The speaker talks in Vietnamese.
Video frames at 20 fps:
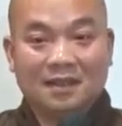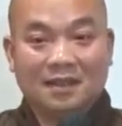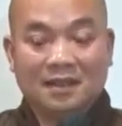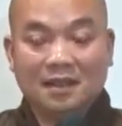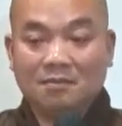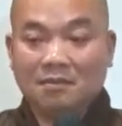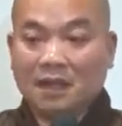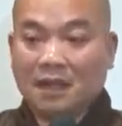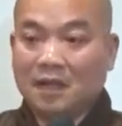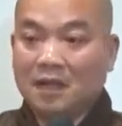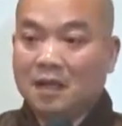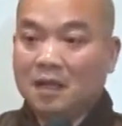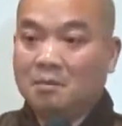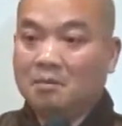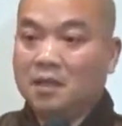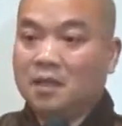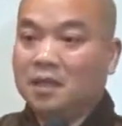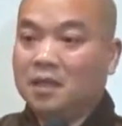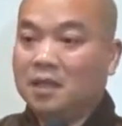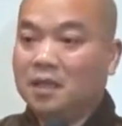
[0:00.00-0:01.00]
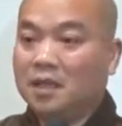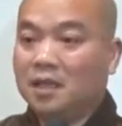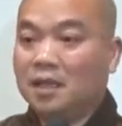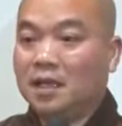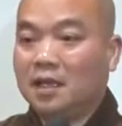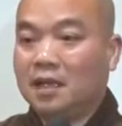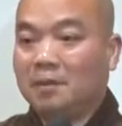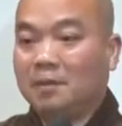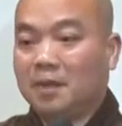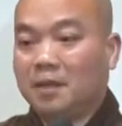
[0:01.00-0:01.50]
nhưng mà mình thiện á
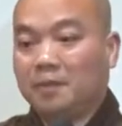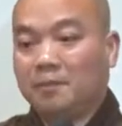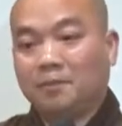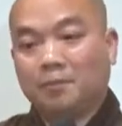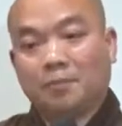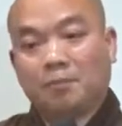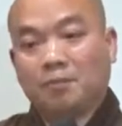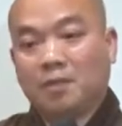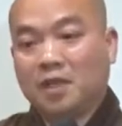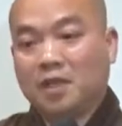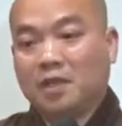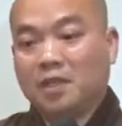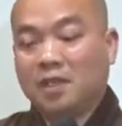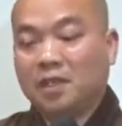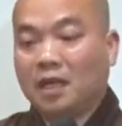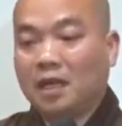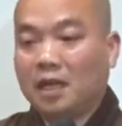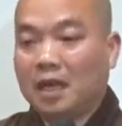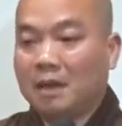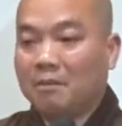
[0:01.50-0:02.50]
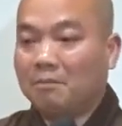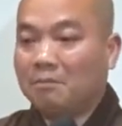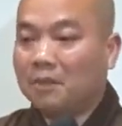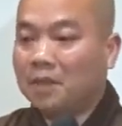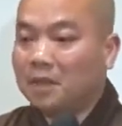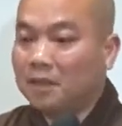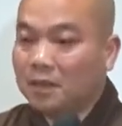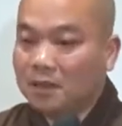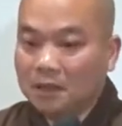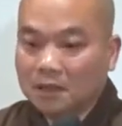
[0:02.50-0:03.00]
là mình mình chỉ làm
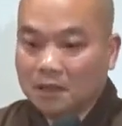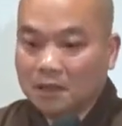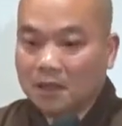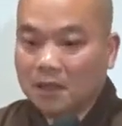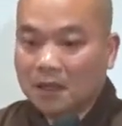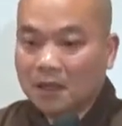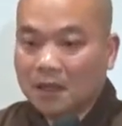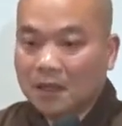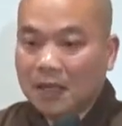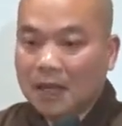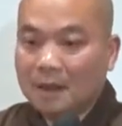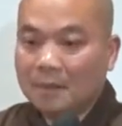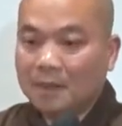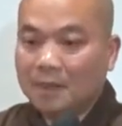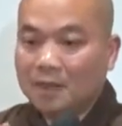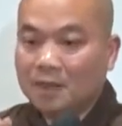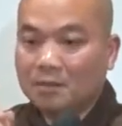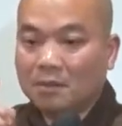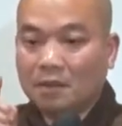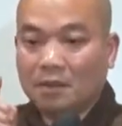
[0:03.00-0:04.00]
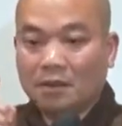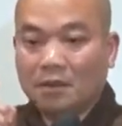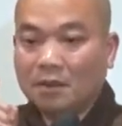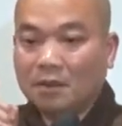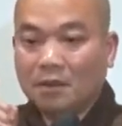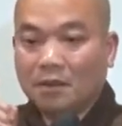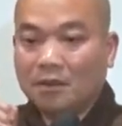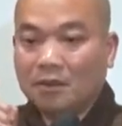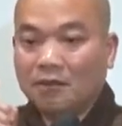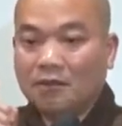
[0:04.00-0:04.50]
bình thường làm để cho mình
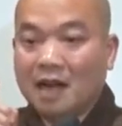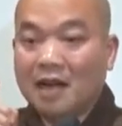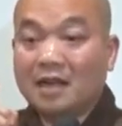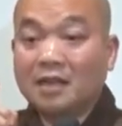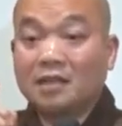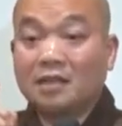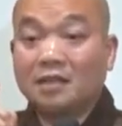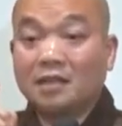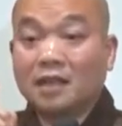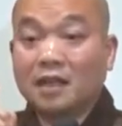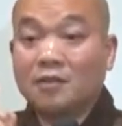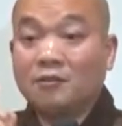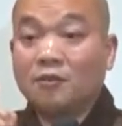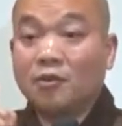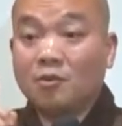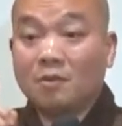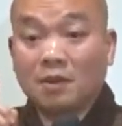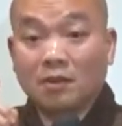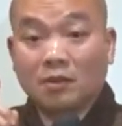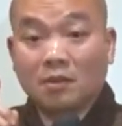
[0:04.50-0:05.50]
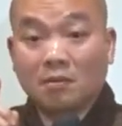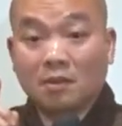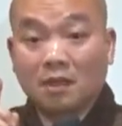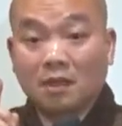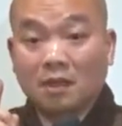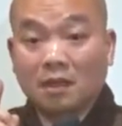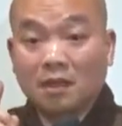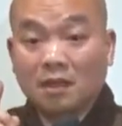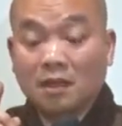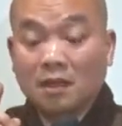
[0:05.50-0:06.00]
phá trừ được cái vô minh của
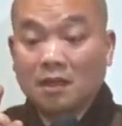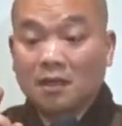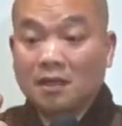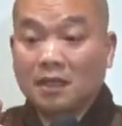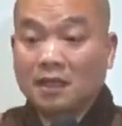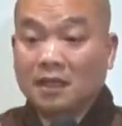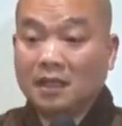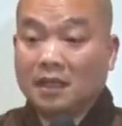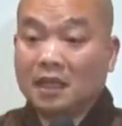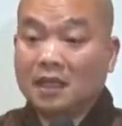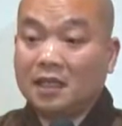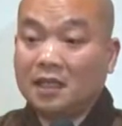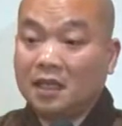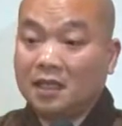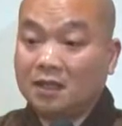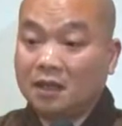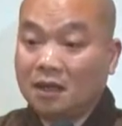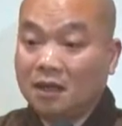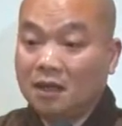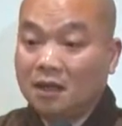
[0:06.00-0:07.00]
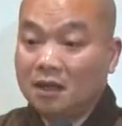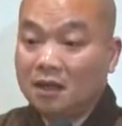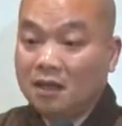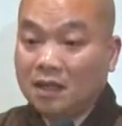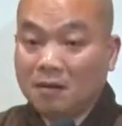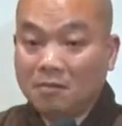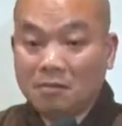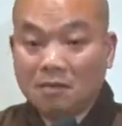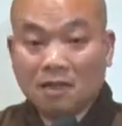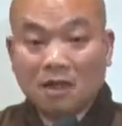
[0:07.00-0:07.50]
mình như vậy thì cái thiện đó
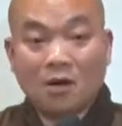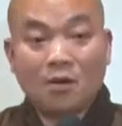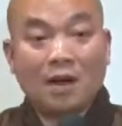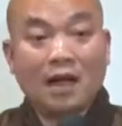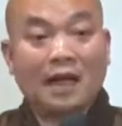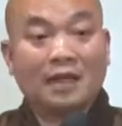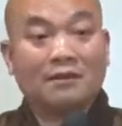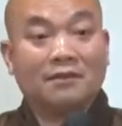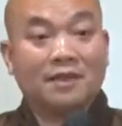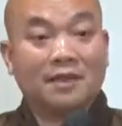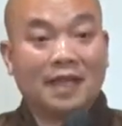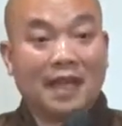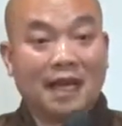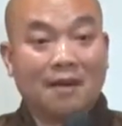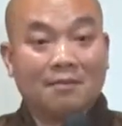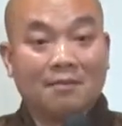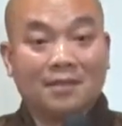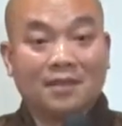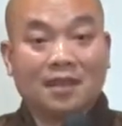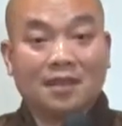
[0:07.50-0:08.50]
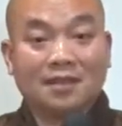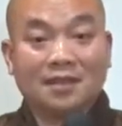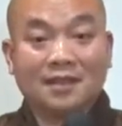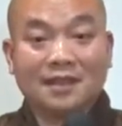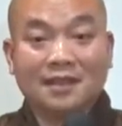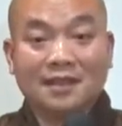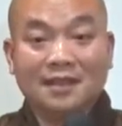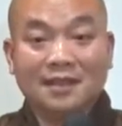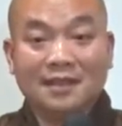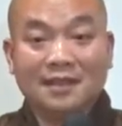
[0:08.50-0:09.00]
không câu hành với tham sân
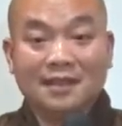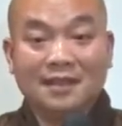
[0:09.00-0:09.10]
si